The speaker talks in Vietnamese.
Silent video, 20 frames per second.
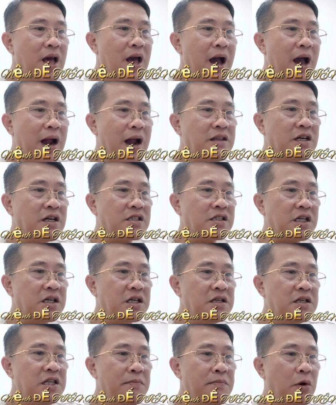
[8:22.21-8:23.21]
Anh thực
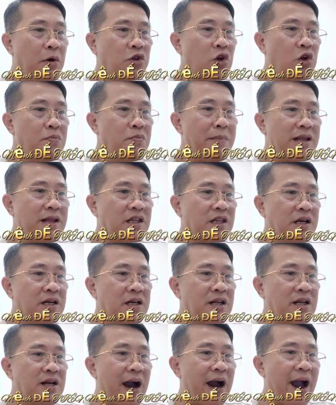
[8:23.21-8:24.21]
sự như một tôn ma
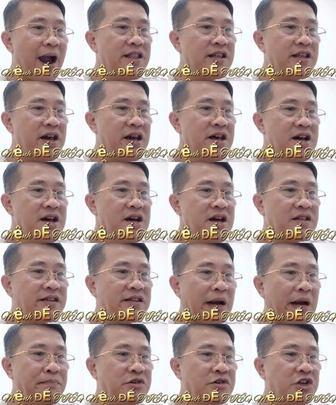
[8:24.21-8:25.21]
thần cái thế,
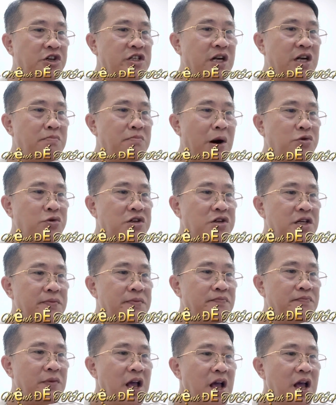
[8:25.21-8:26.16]
tắm rửa trong máu tươi,